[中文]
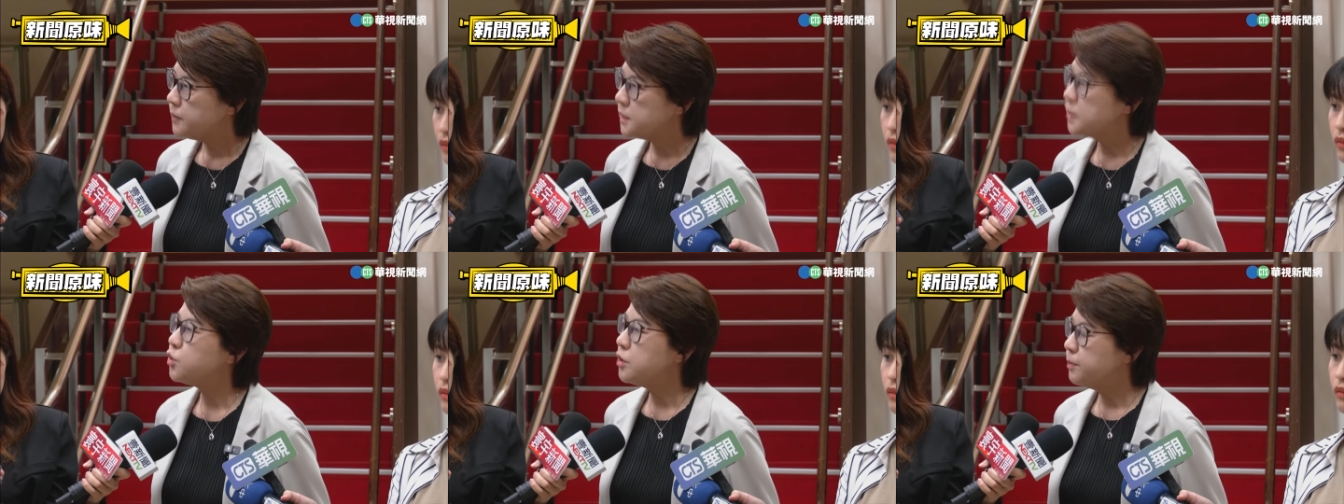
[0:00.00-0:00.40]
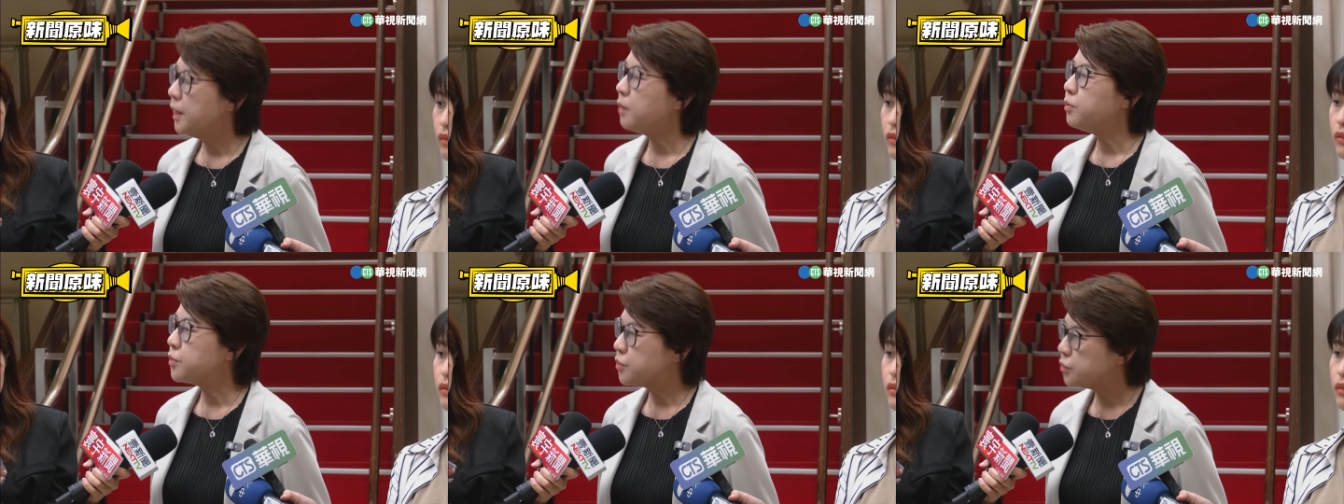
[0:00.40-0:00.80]
继续
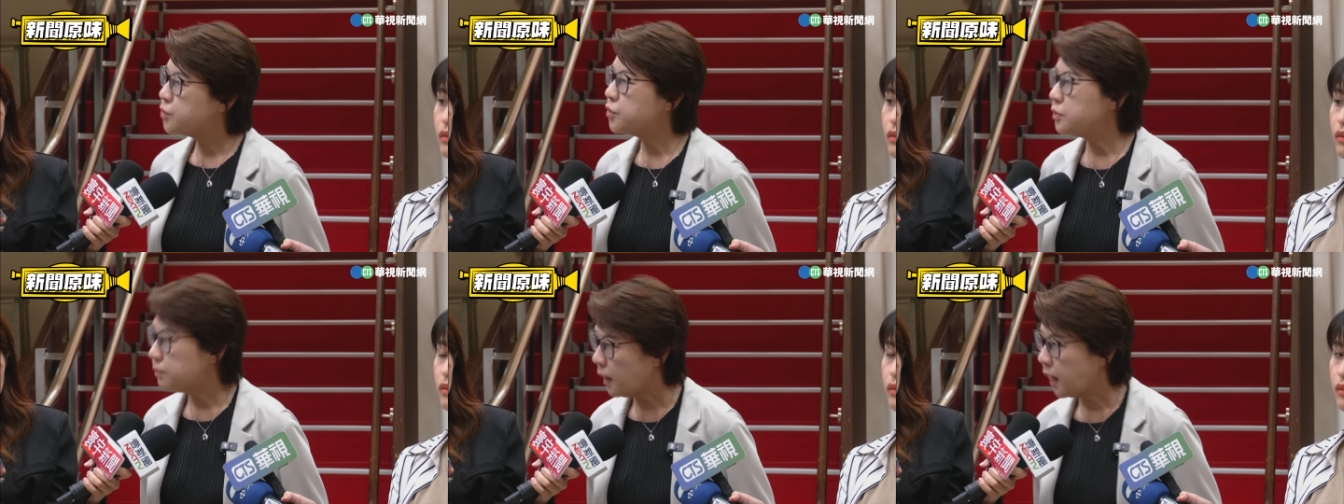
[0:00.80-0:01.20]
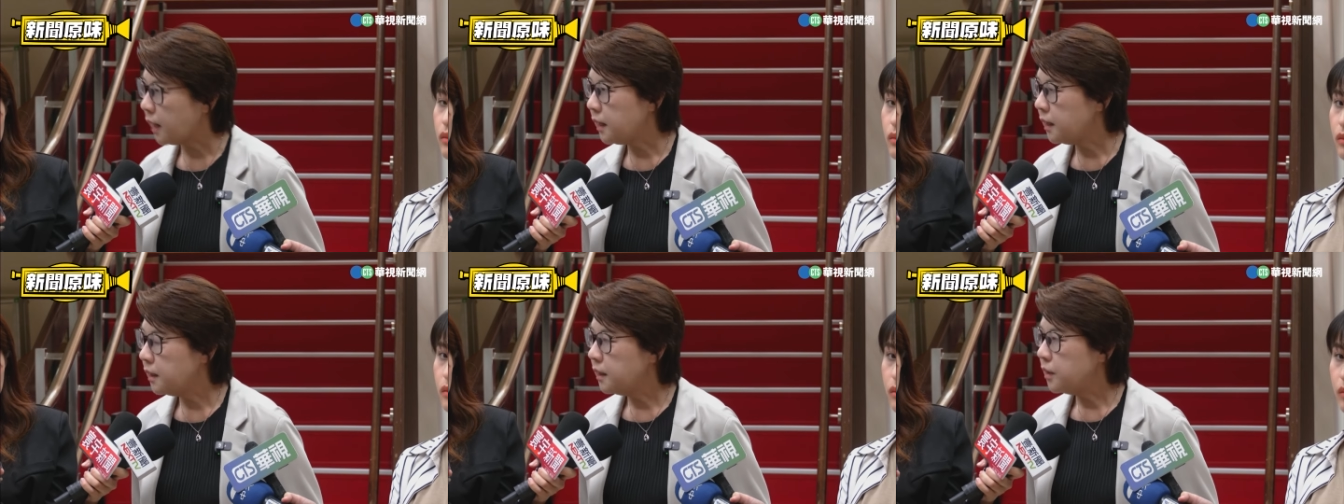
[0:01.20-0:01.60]
标不出去吗？
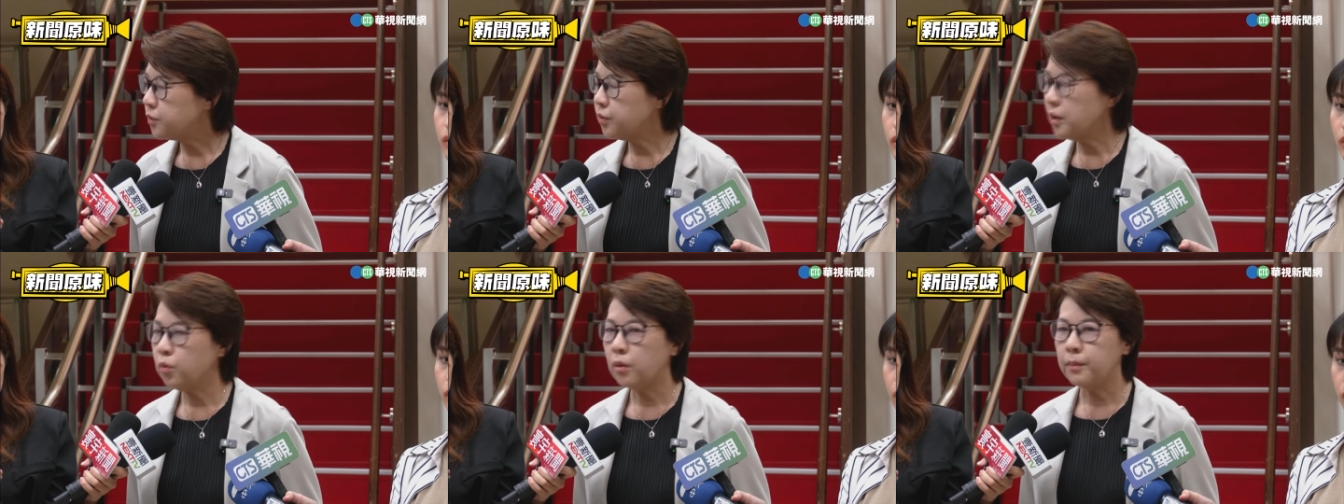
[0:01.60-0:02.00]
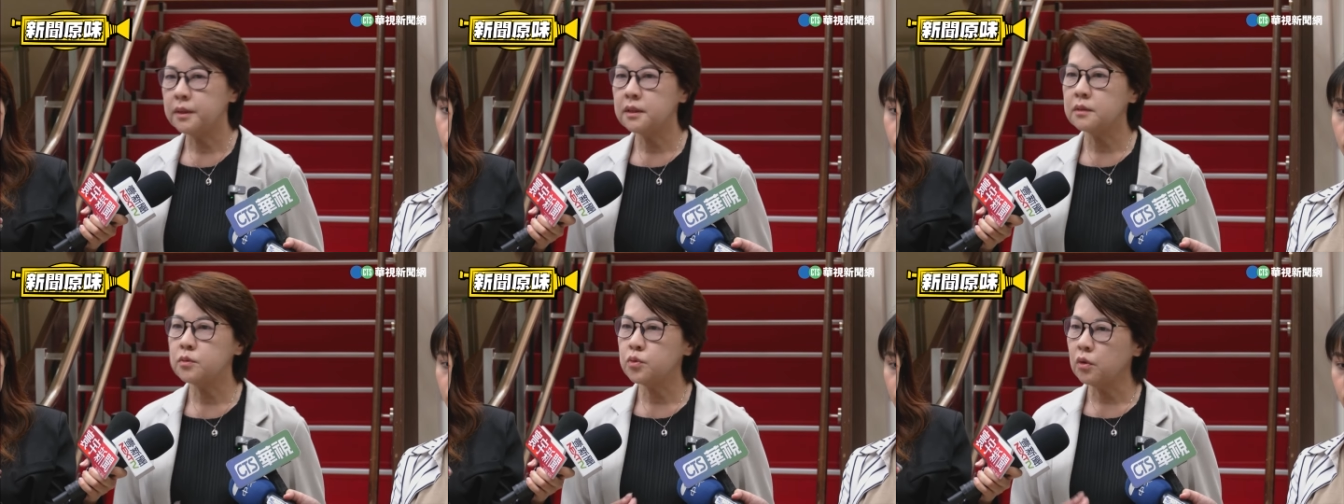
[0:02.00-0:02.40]
所以我们
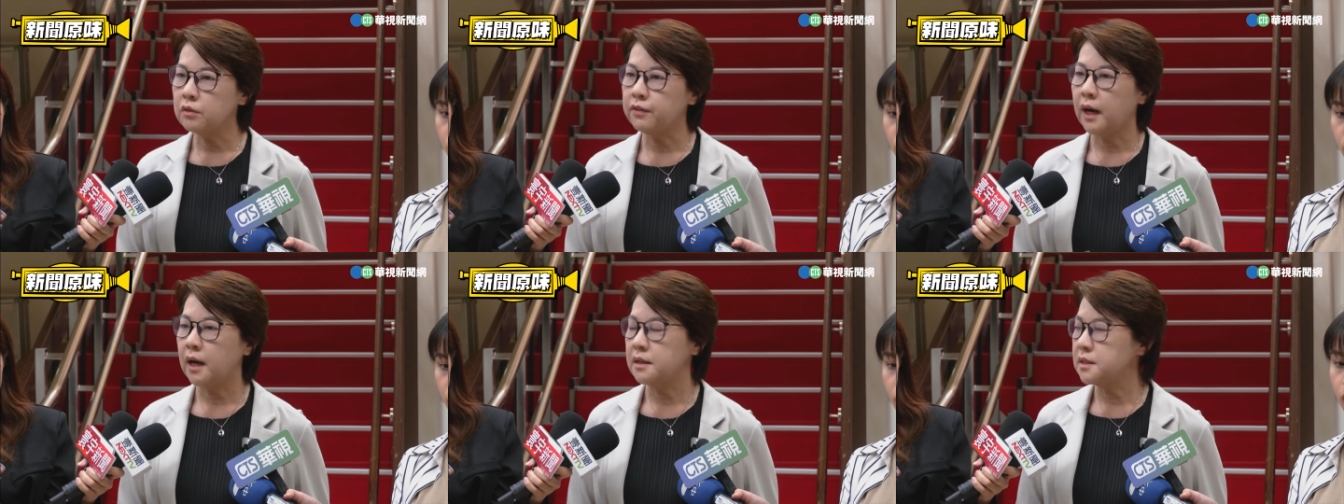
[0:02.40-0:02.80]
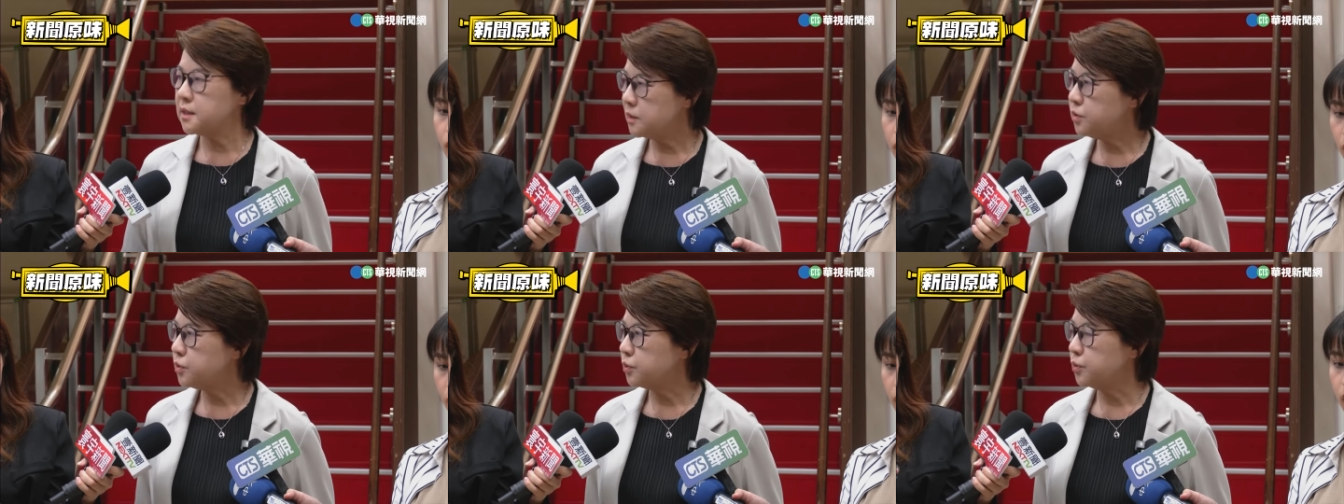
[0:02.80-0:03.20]
的做法很
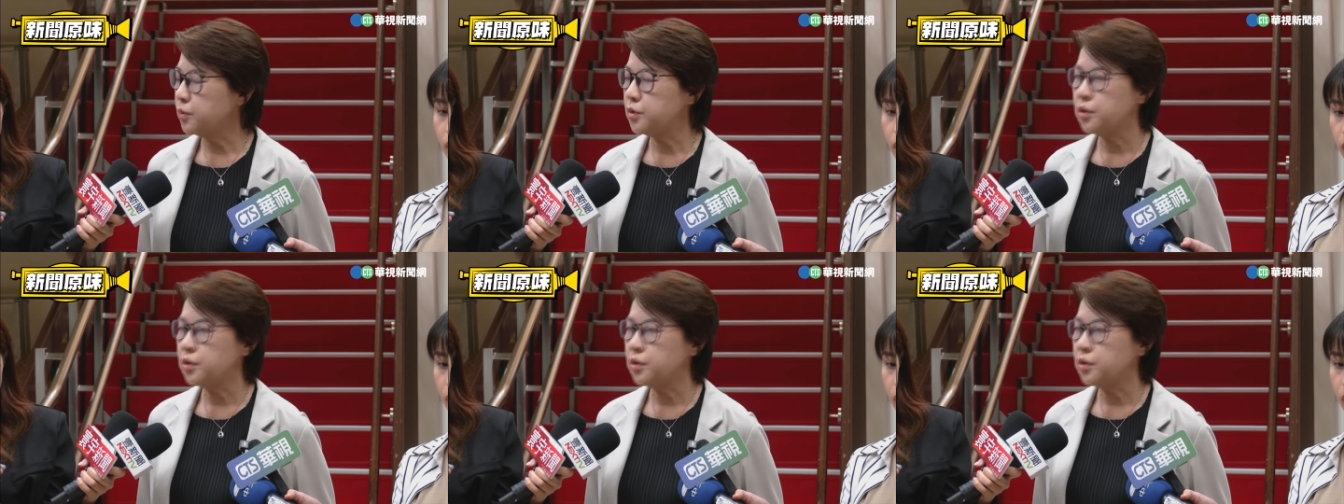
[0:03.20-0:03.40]
清楚，